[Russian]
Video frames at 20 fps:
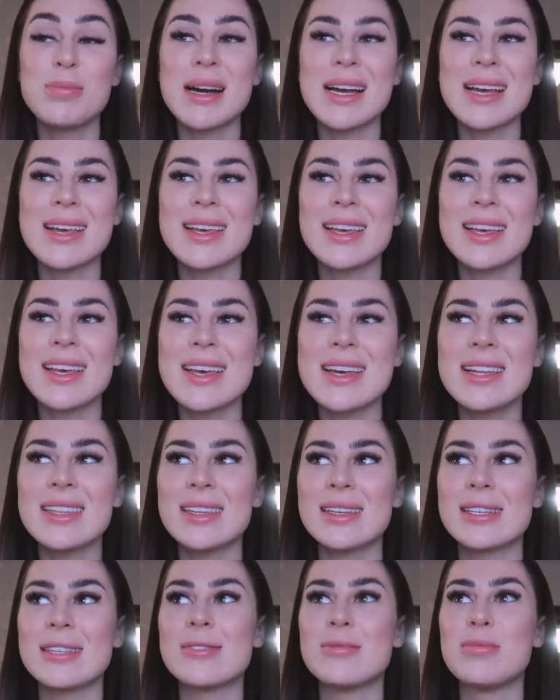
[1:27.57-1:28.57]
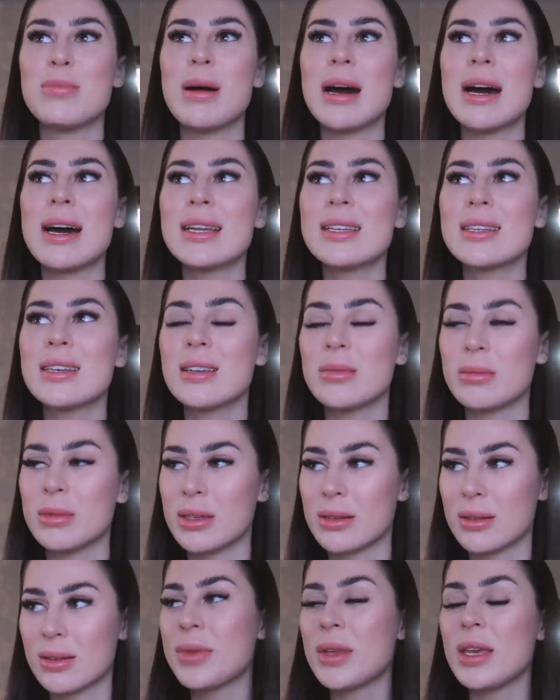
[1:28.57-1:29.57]
пакета с
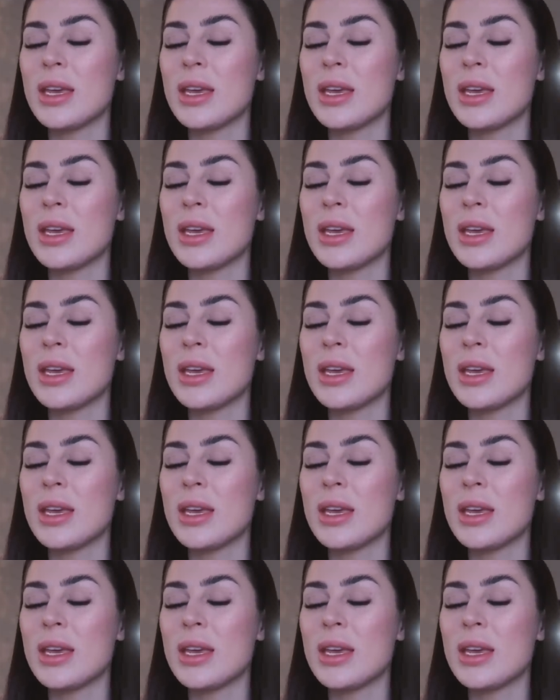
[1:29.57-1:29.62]
банками